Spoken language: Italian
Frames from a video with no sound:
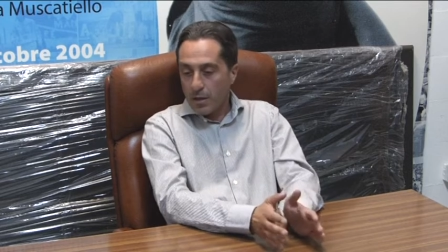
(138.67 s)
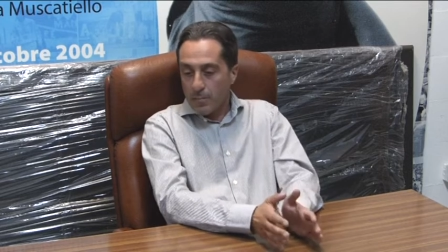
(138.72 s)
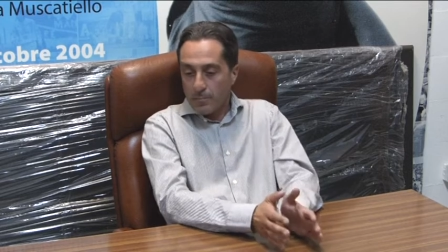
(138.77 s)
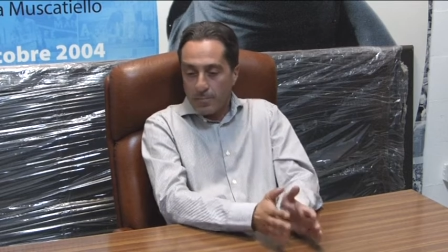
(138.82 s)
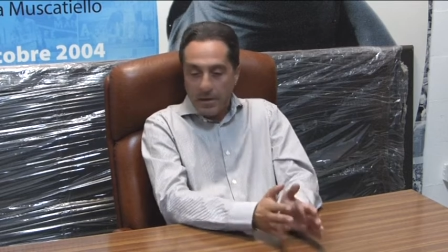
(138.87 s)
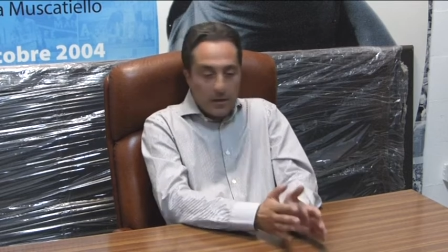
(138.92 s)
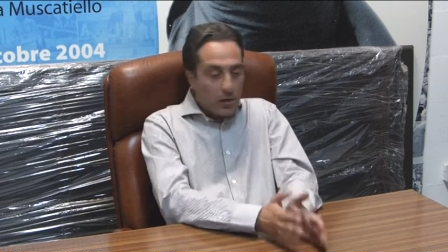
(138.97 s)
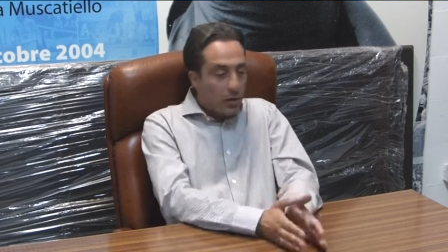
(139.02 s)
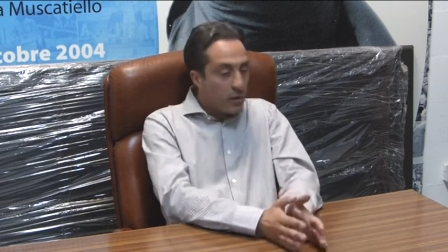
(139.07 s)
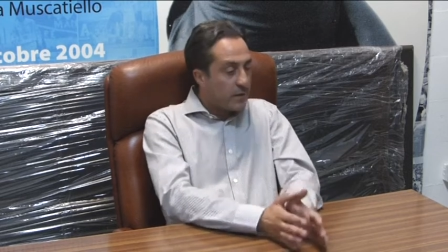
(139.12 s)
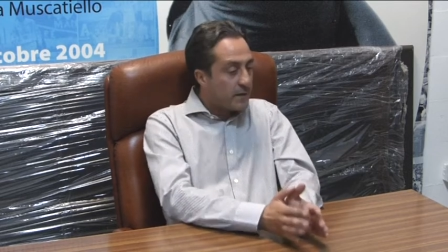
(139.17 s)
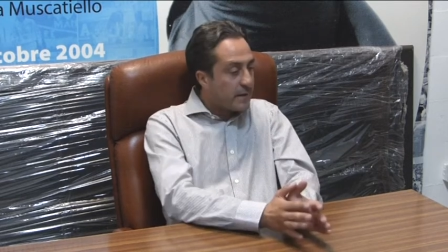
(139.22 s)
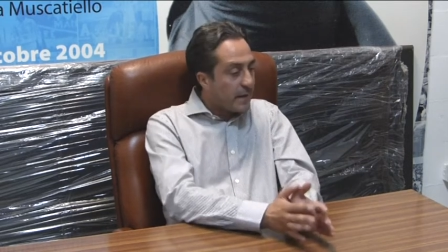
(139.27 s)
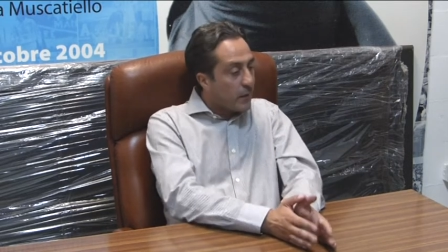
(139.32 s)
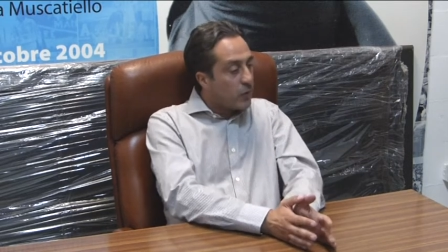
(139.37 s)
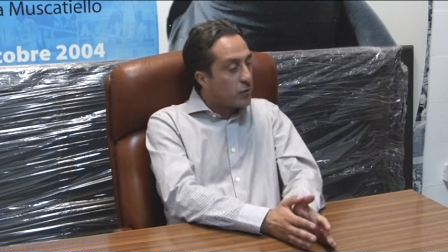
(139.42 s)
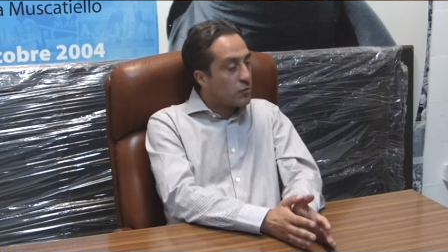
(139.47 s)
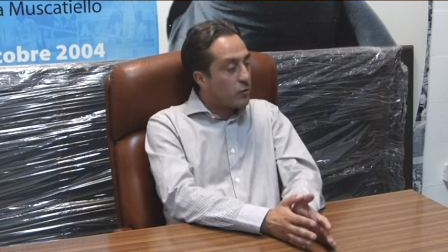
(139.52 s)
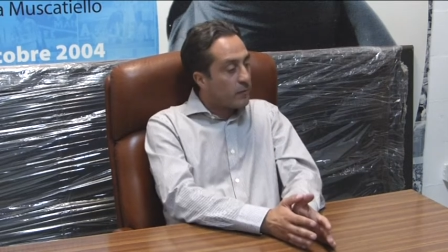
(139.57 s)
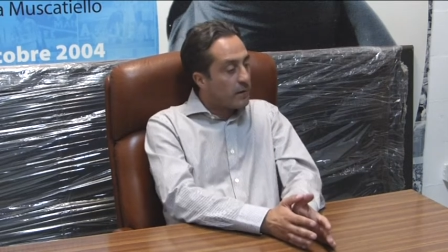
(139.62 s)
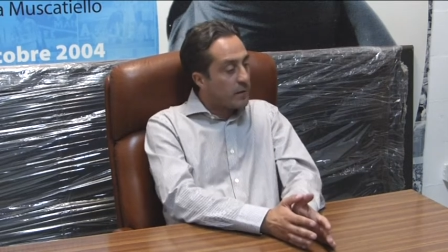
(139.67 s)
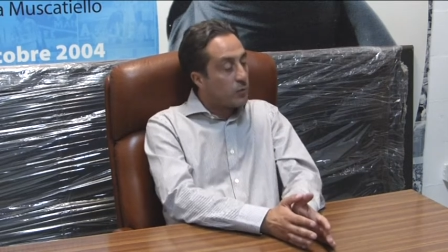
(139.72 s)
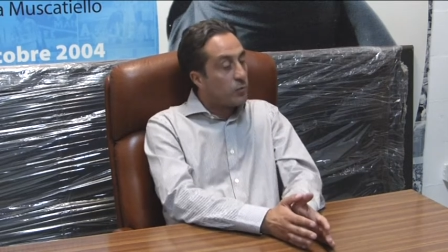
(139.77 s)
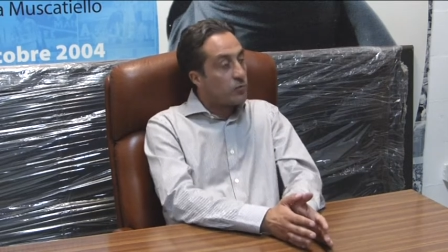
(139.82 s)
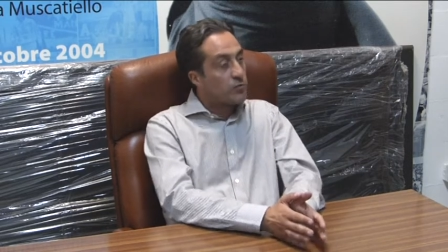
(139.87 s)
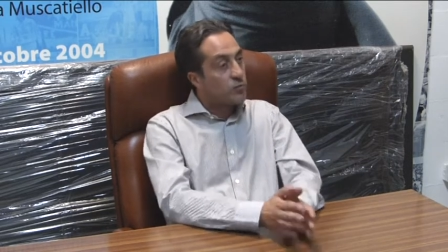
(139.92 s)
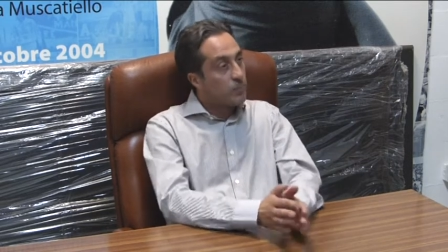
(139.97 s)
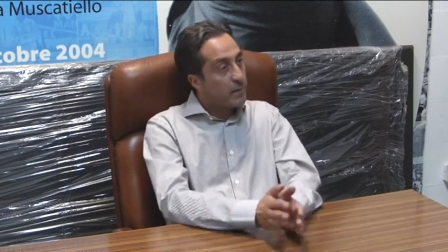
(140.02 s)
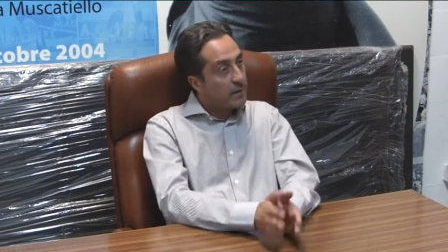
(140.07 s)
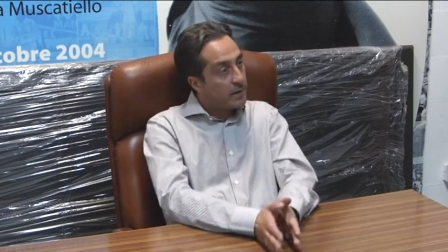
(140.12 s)
però ritengo
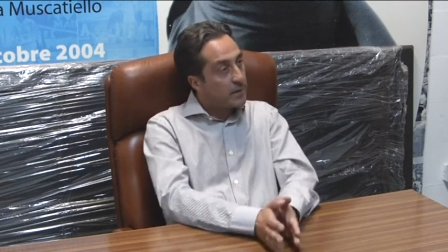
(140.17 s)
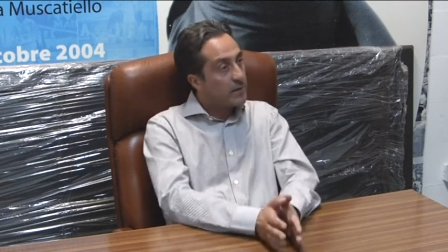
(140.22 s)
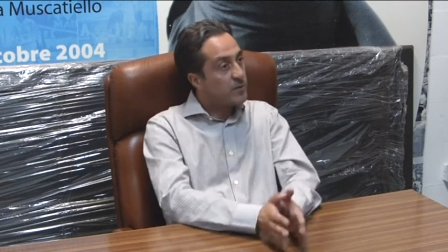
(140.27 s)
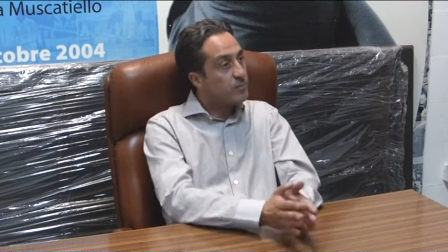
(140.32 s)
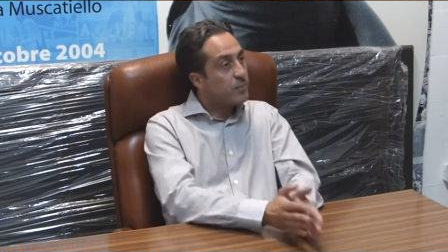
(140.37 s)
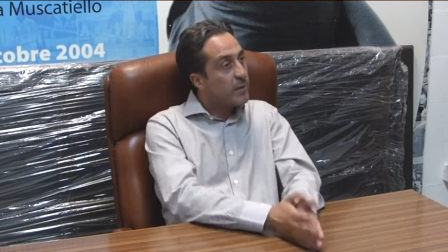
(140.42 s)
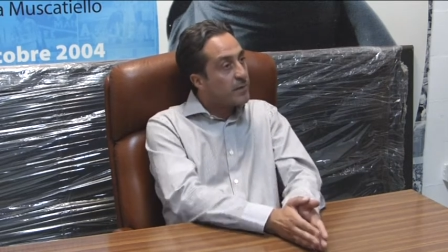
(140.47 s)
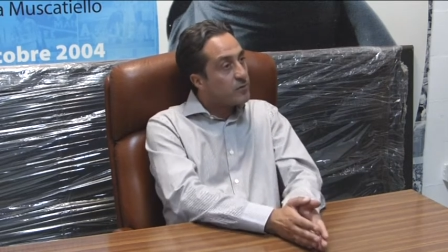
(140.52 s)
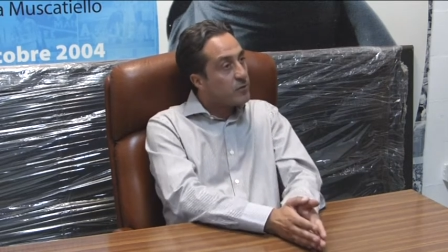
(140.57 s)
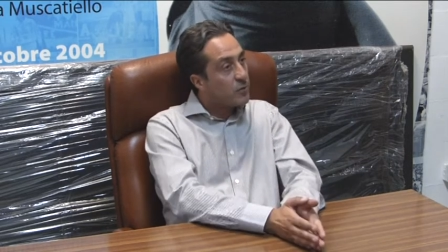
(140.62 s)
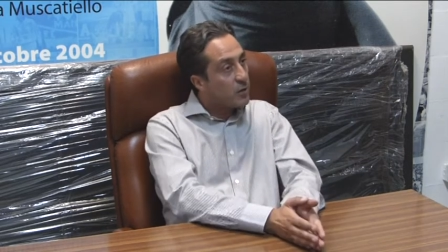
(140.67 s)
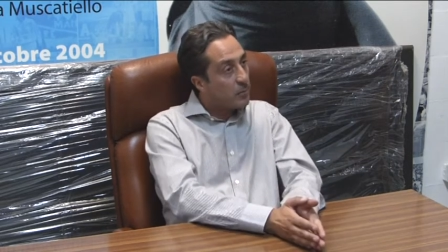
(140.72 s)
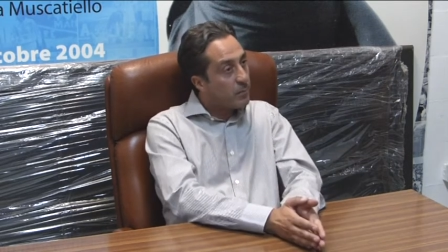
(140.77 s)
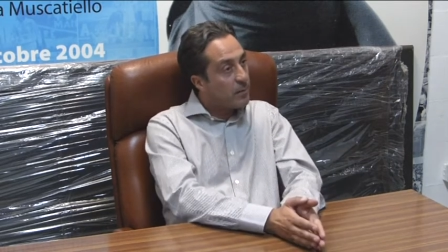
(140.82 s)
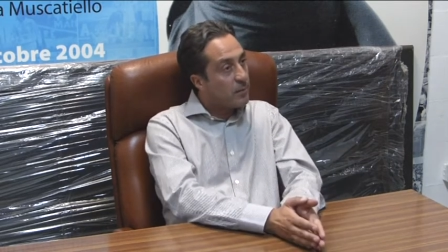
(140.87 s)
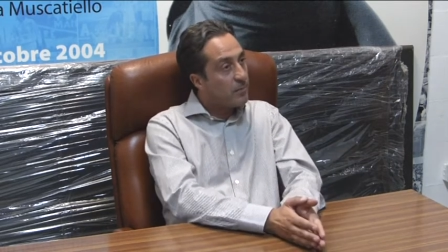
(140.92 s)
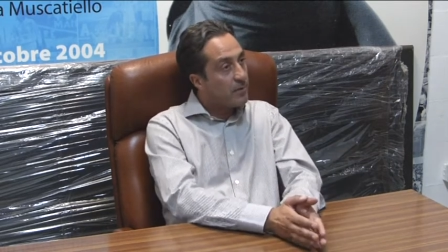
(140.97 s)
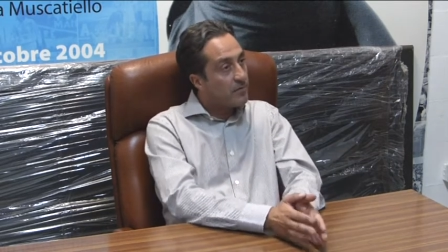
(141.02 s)
doveroso per il rispetto che ho per